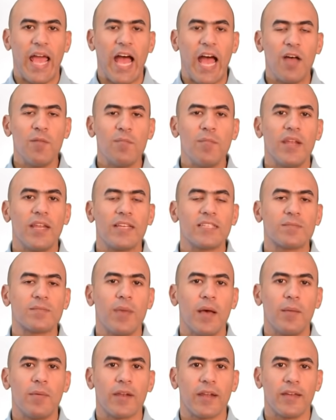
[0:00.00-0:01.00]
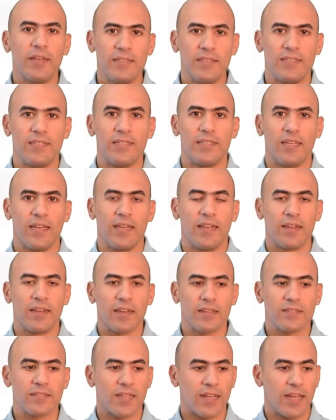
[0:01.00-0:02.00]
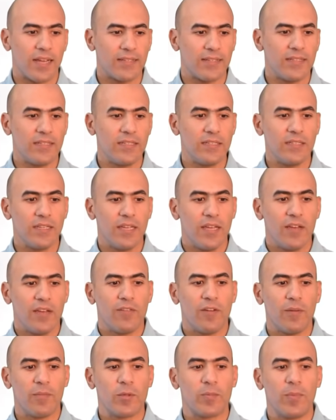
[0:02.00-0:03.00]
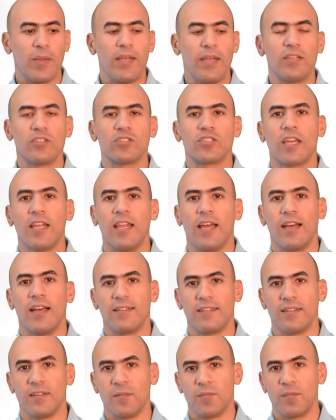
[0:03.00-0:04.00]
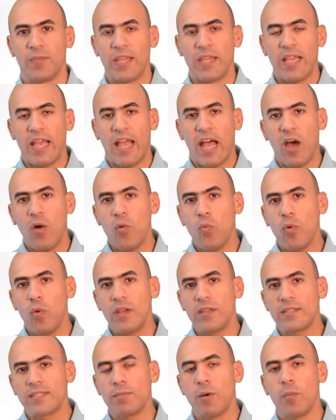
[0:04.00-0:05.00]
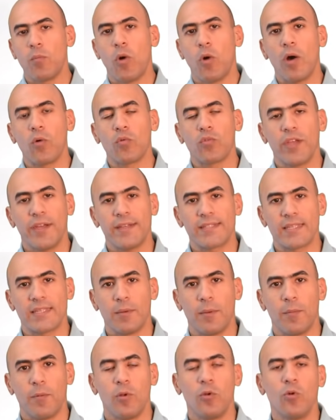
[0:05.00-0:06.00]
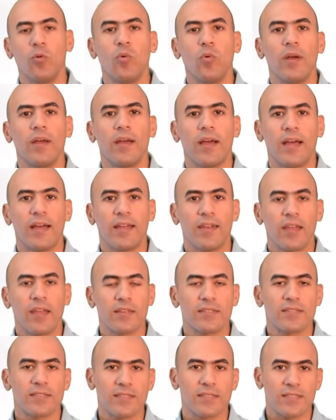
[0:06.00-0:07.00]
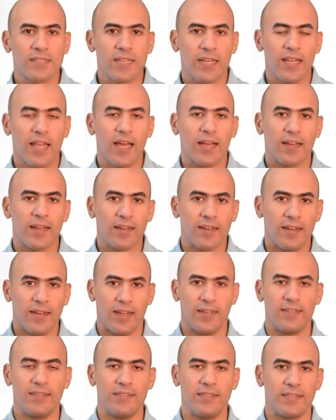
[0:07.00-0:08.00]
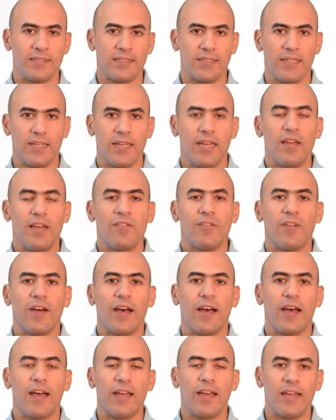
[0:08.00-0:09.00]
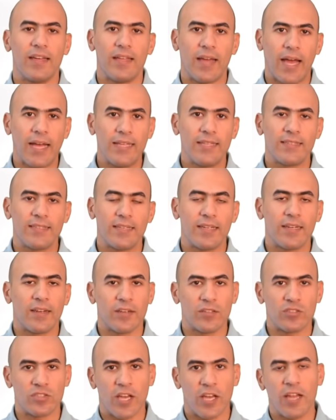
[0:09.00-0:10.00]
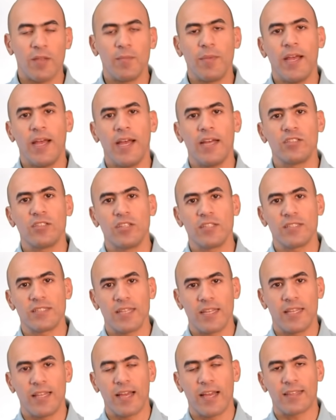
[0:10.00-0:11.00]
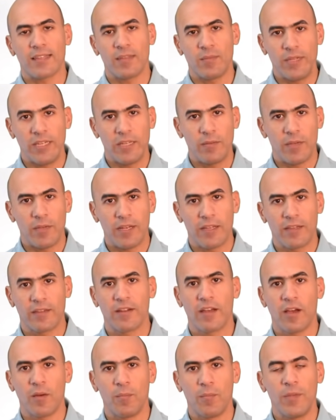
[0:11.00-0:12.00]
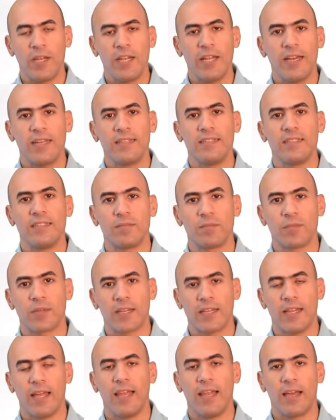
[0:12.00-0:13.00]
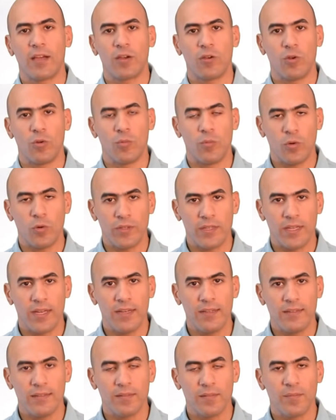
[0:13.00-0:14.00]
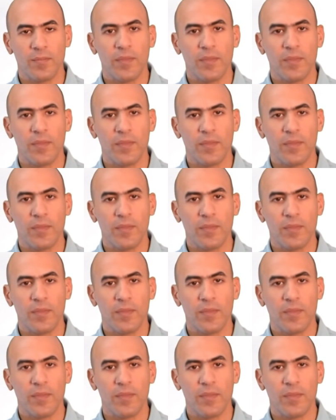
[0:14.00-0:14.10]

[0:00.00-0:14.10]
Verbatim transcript: اما الاسباب الرئيسيه لنقص الحديد فبتبلش كالاتي اول سبب واوضح سبب اللي هو نقص استهلاكك للحديد فعادة الرجال بحاجة لاستهلاك 8 ملغ من الحديد خلال أكله المعتاد